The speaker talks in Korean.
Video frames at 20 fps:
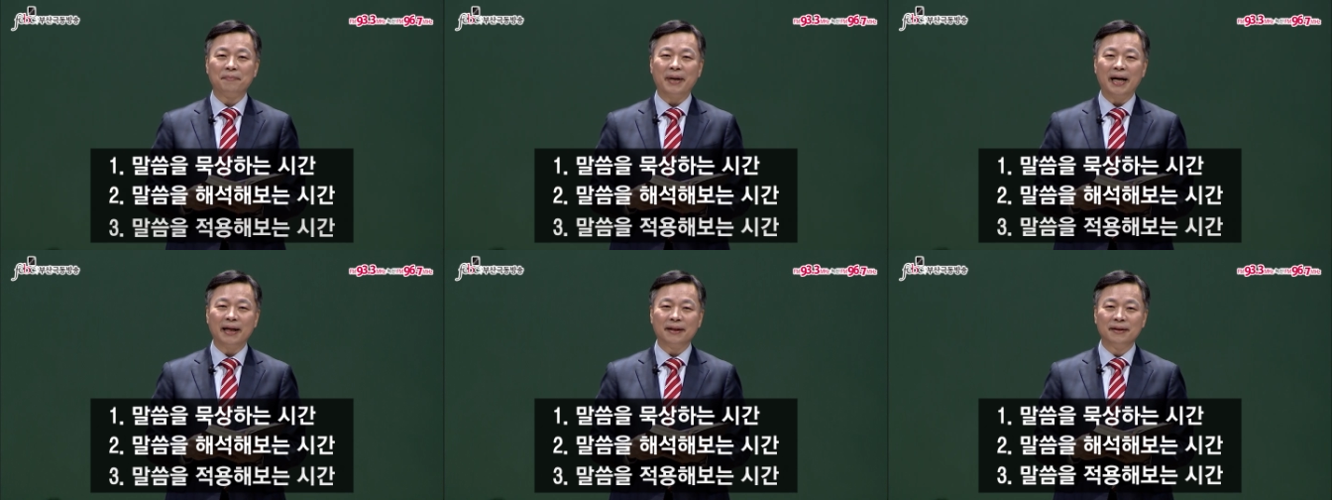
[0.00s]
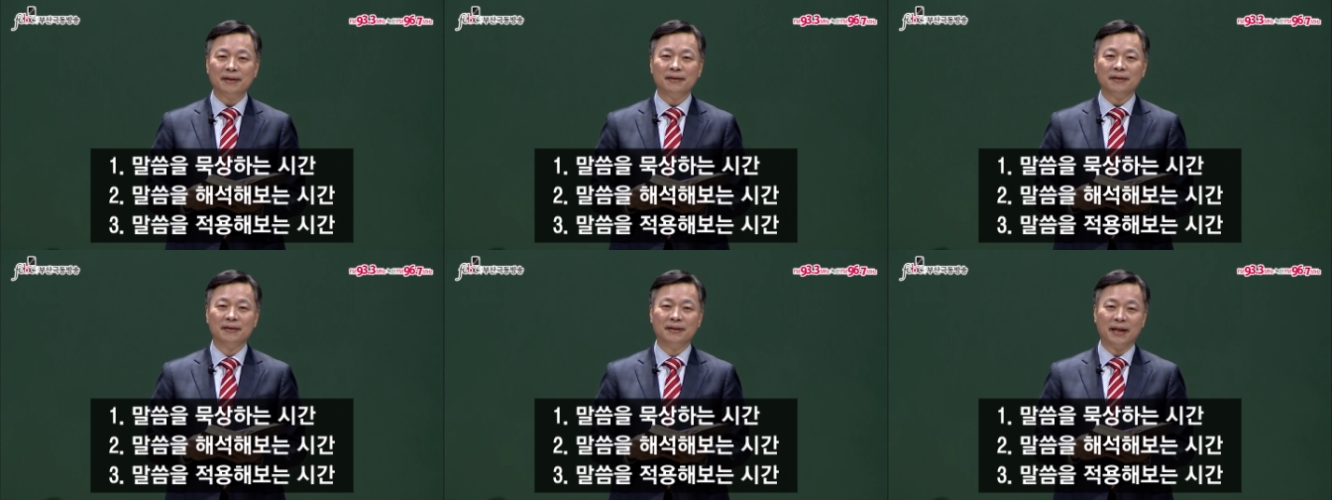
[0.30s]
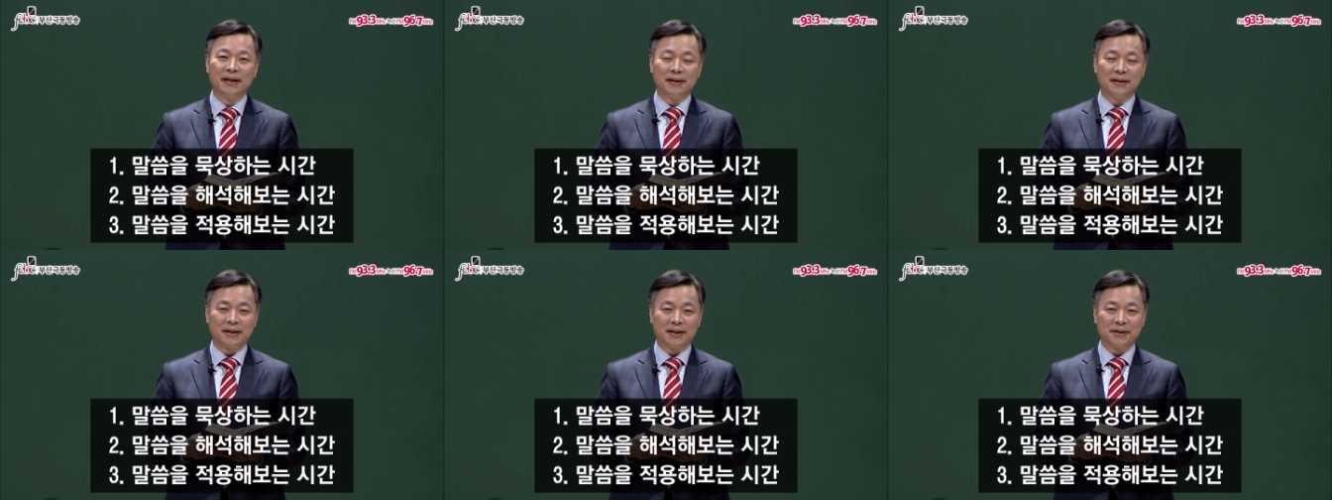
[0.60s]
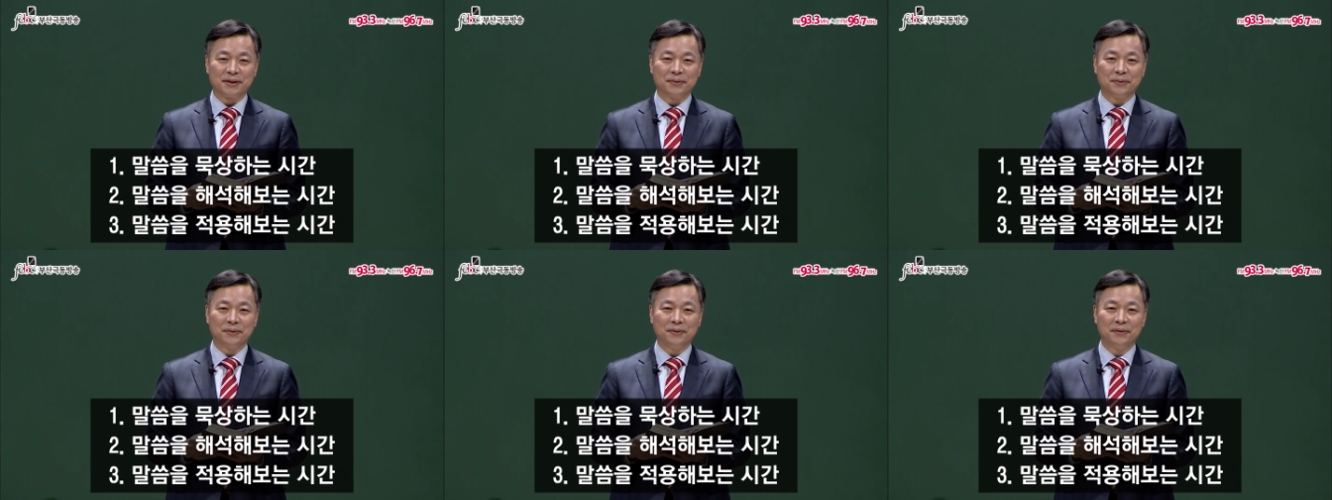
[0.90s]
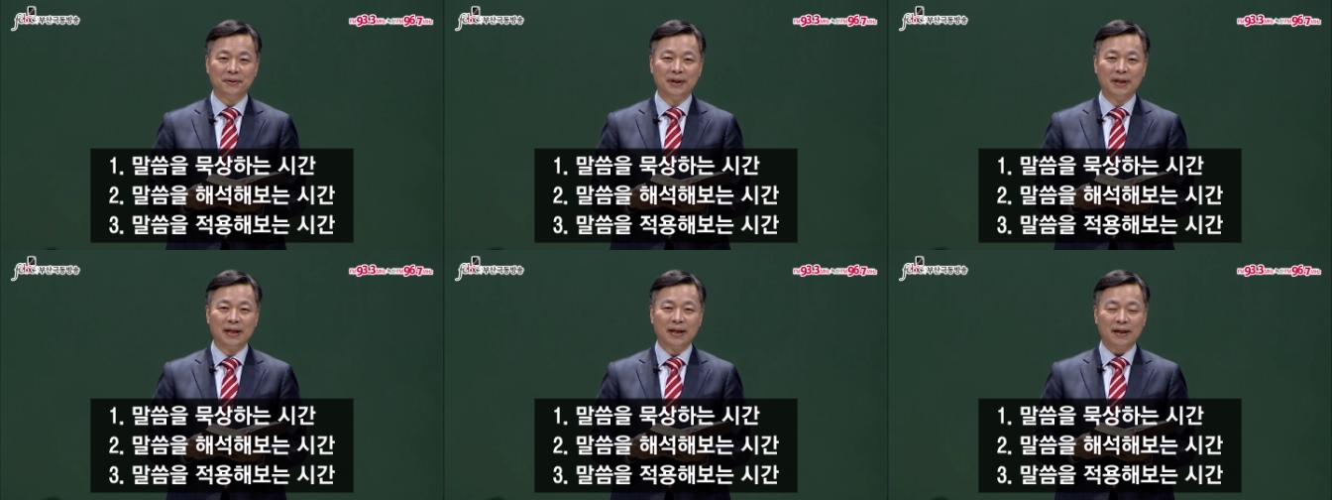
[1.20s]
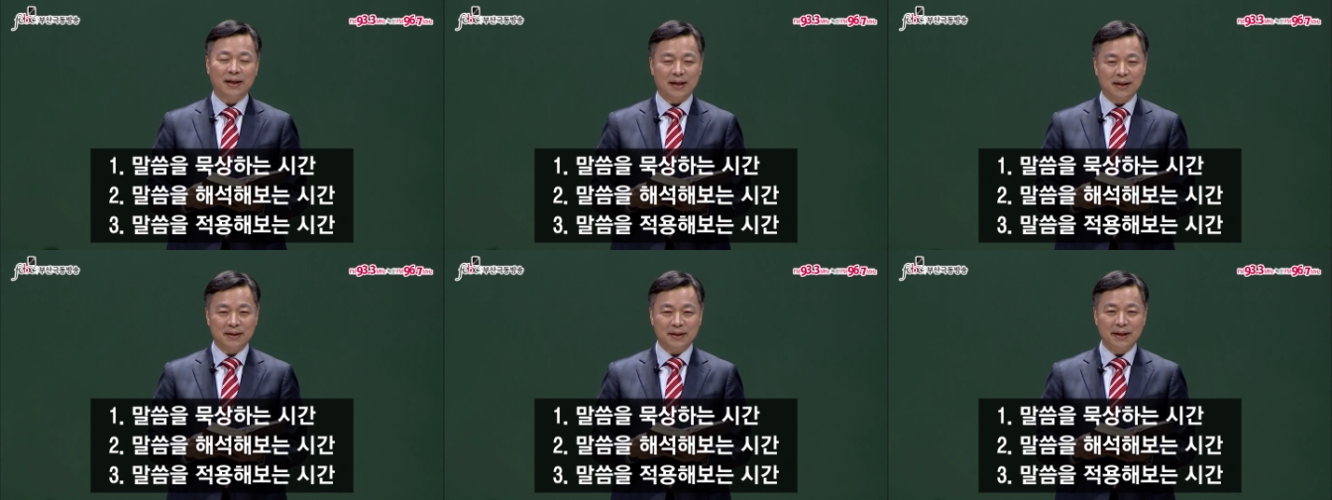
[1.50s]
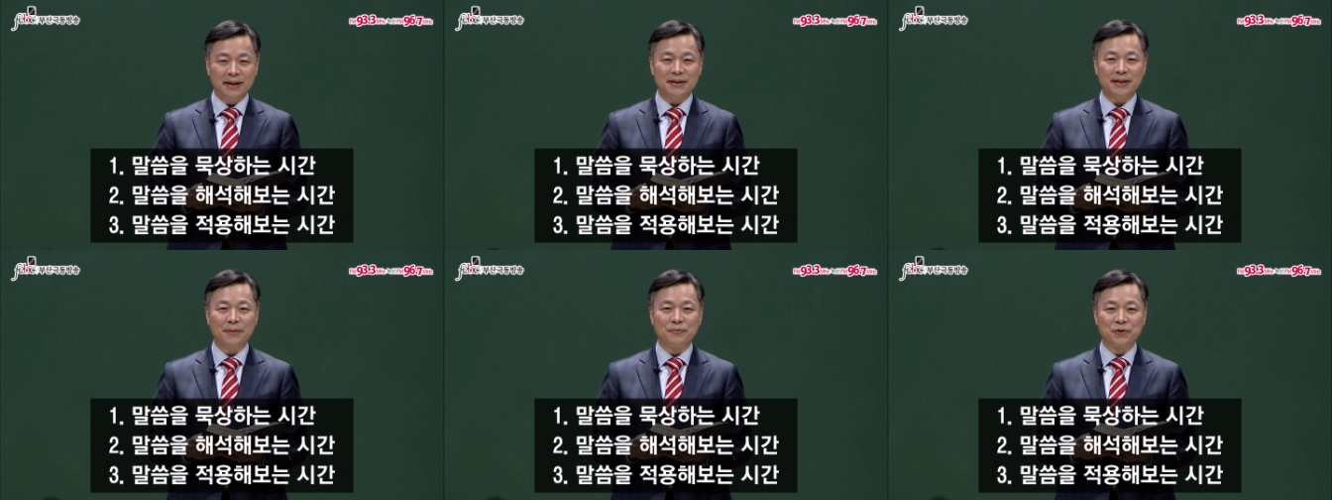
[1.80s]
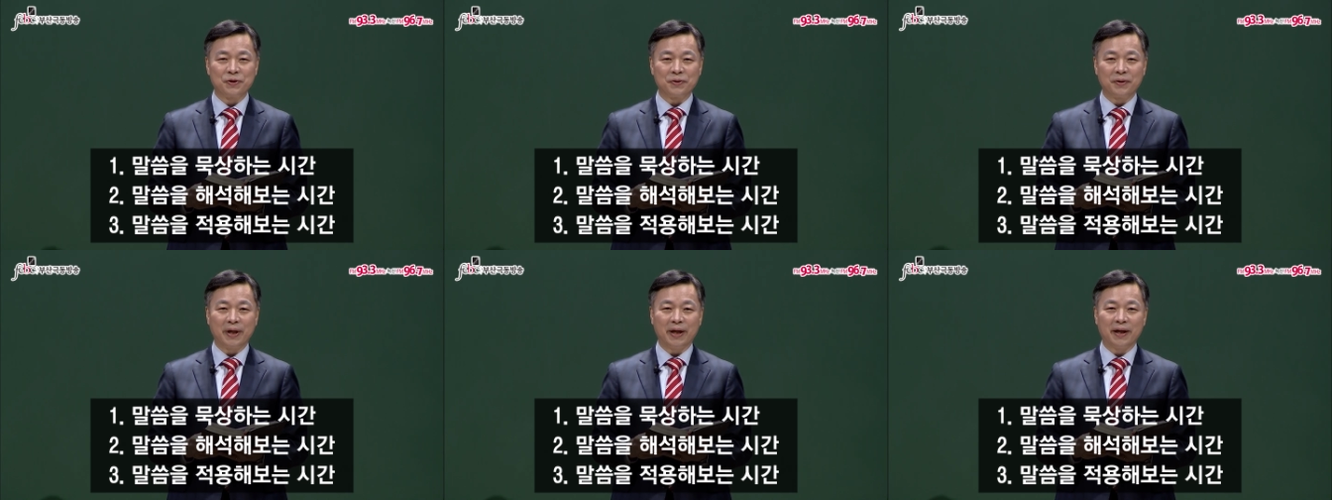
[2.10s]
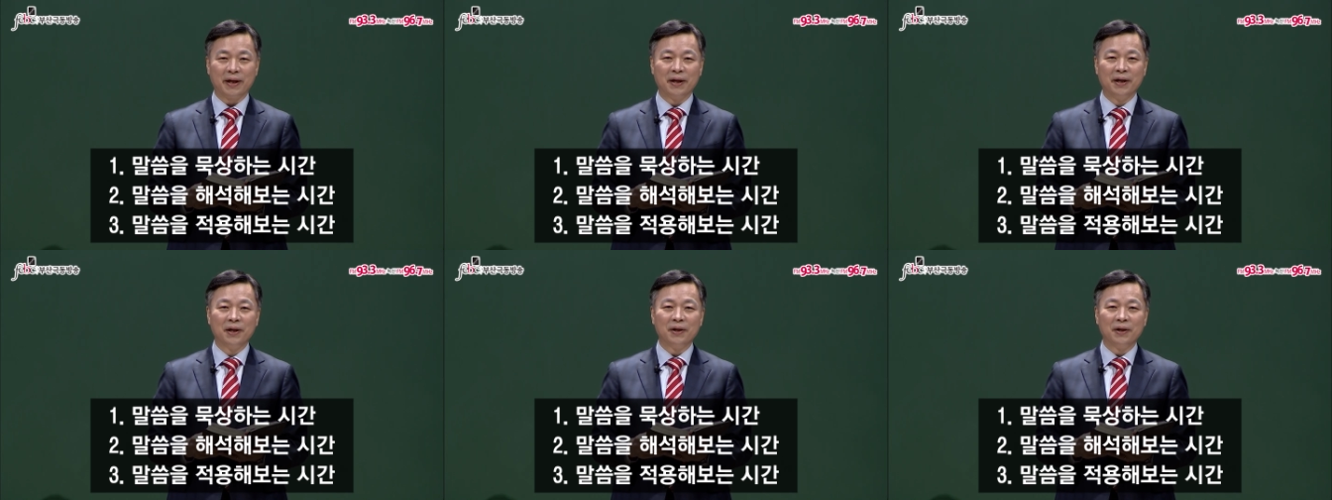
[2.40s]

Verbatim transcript: 받은 은혜를 가지고 각자의 삶 속에